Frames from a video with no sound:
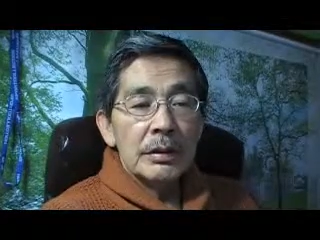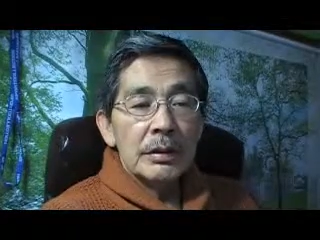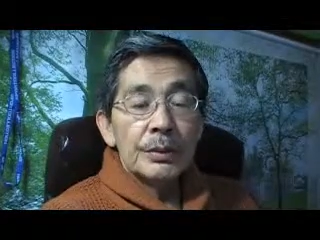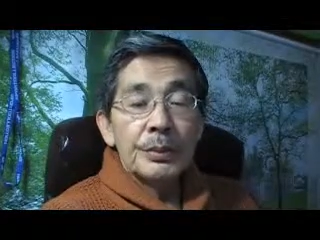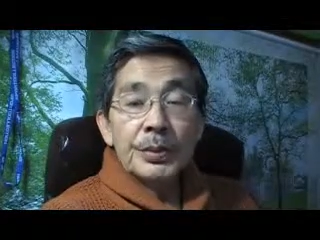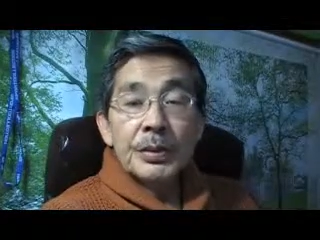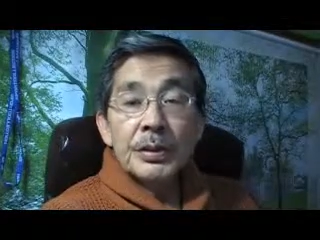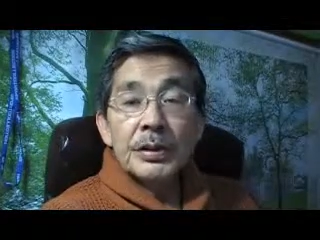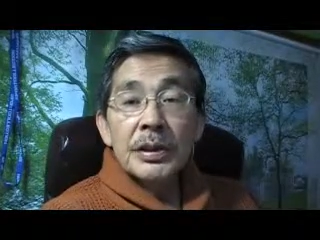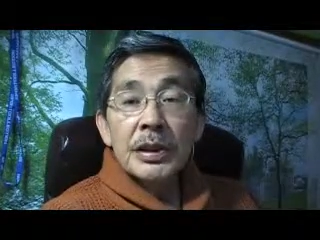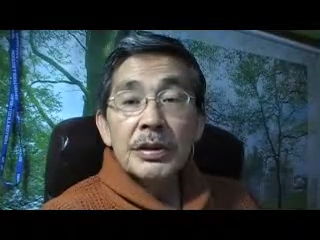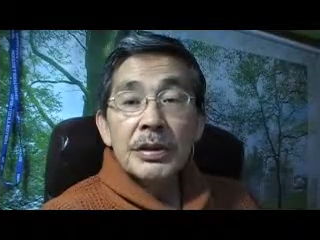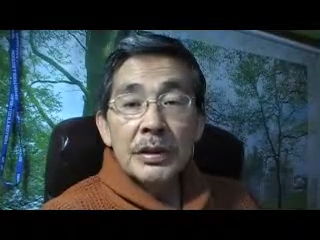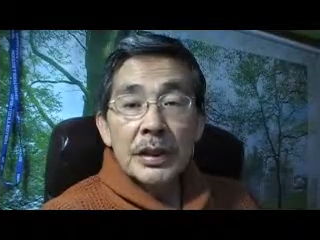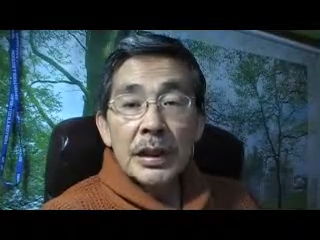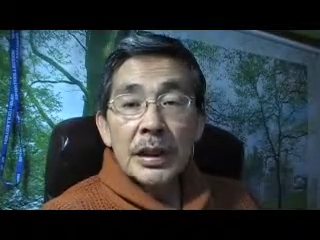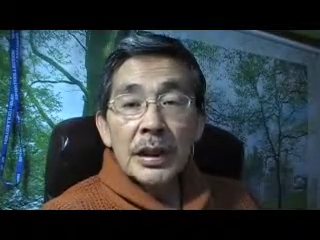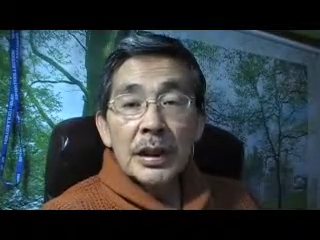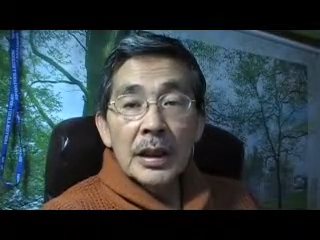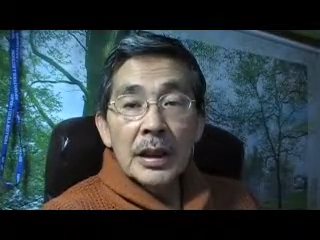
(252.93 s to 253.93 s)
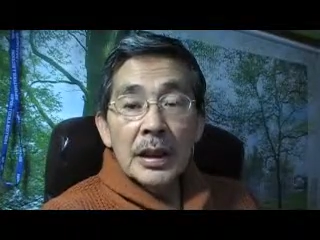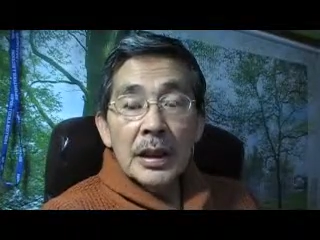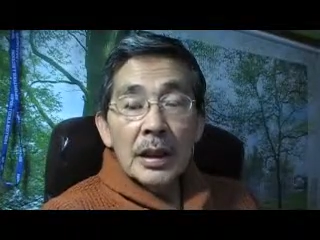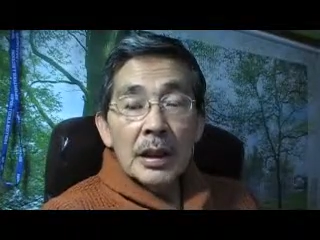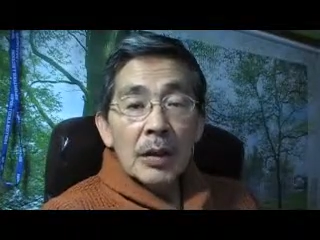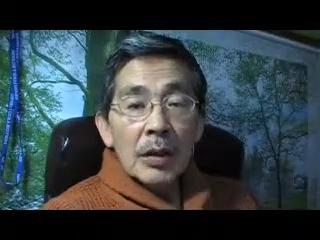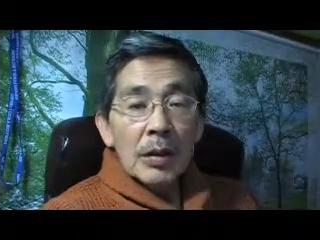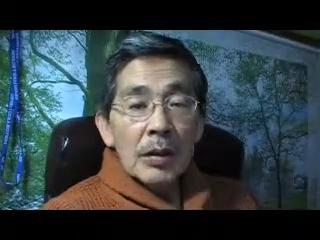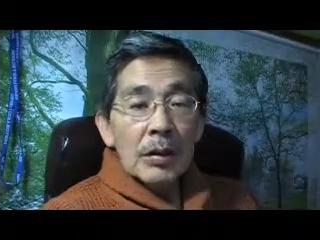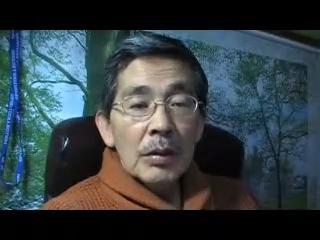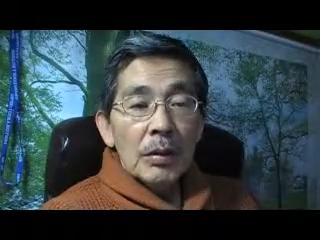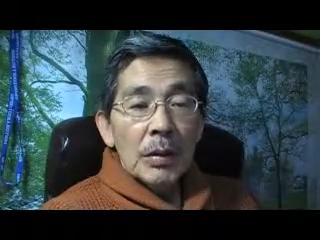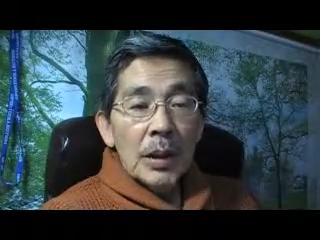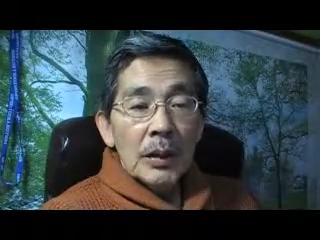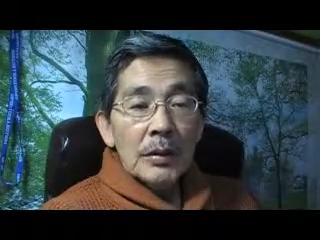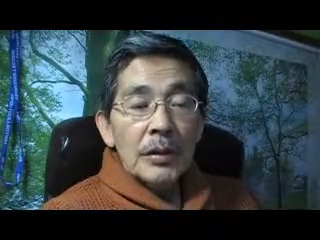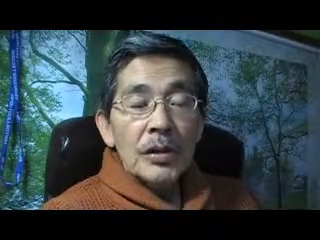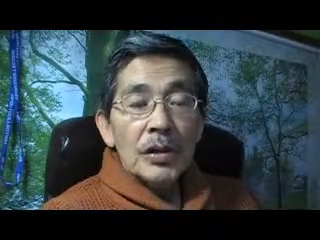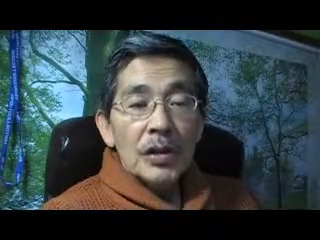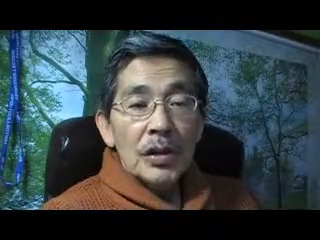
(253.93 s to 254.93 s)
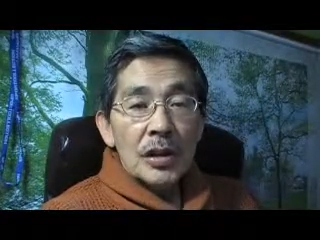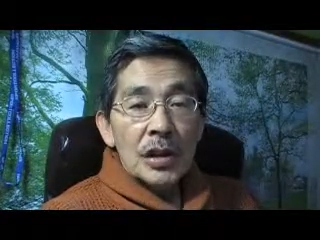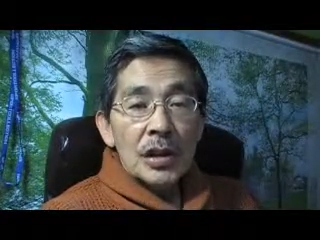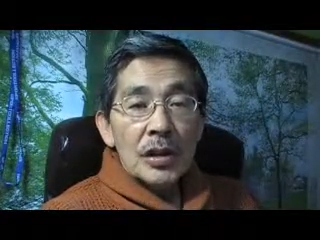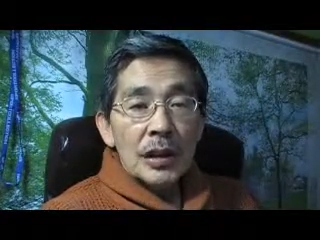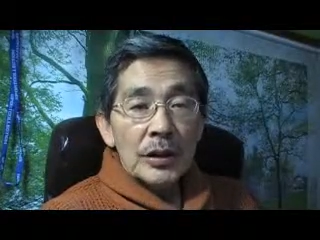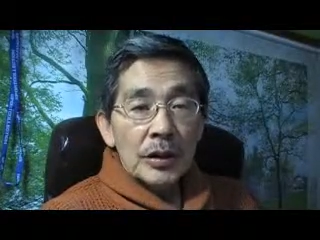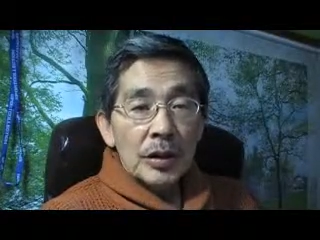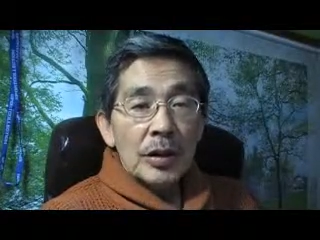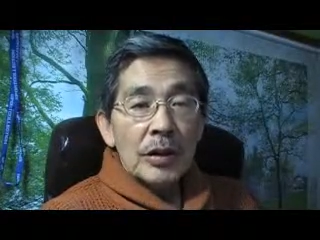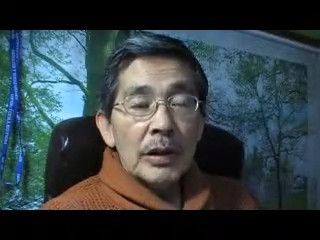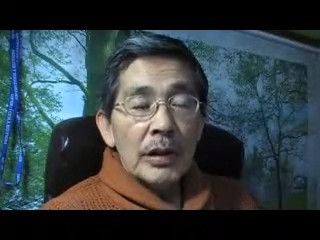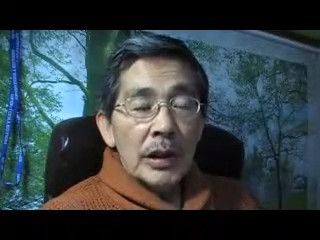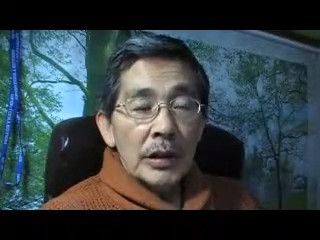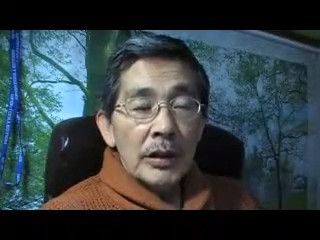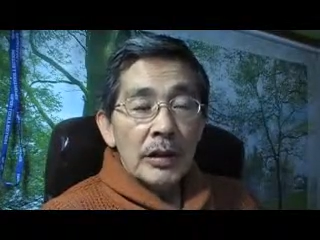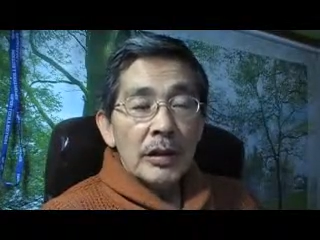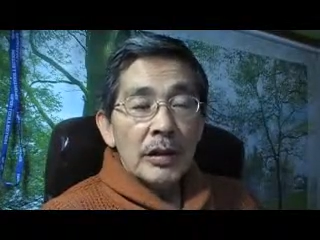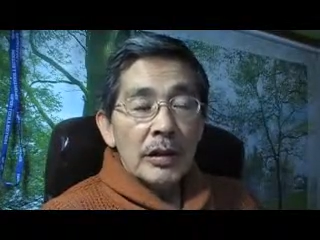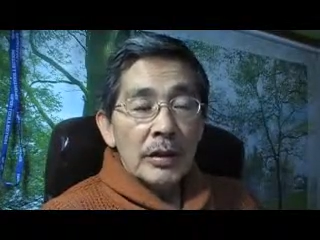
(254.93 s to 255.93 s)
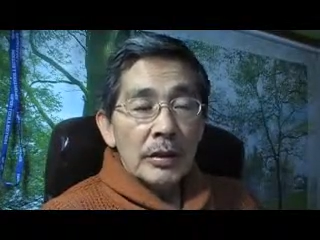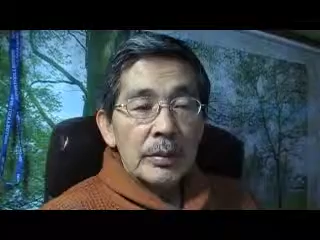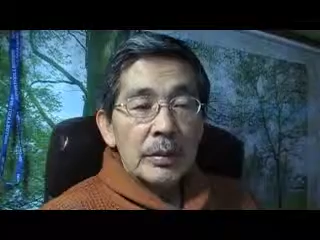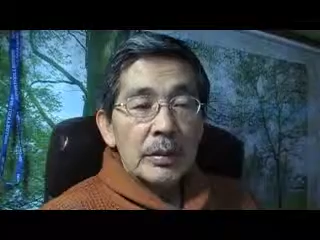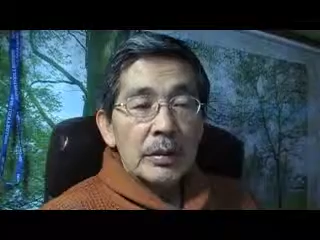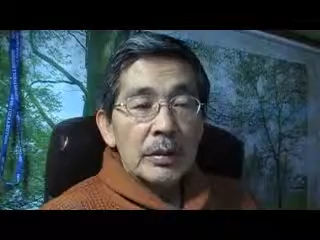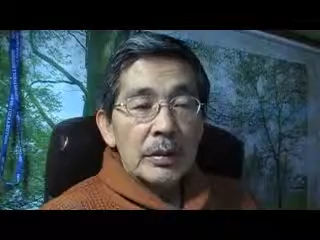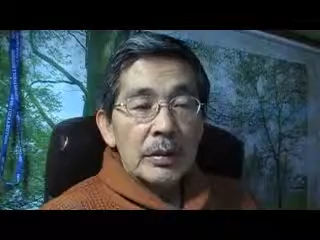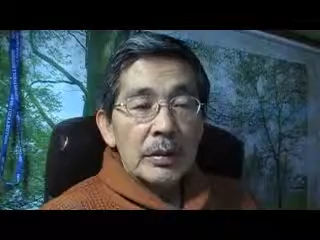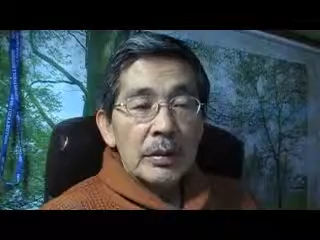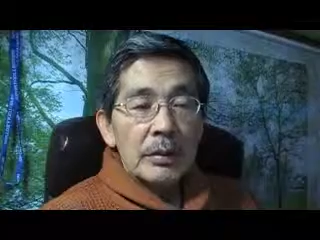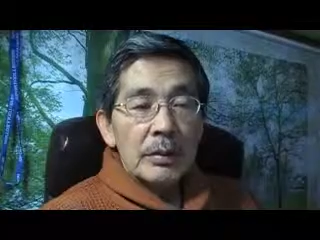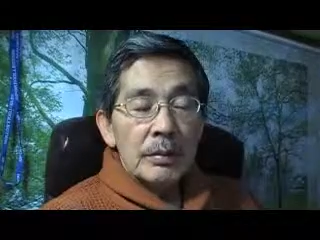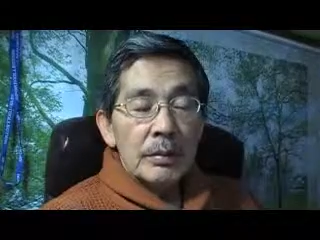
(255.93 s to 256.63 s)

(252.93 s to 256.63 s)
鬱憤ですね。これをまあうんちに例えるわけですけども、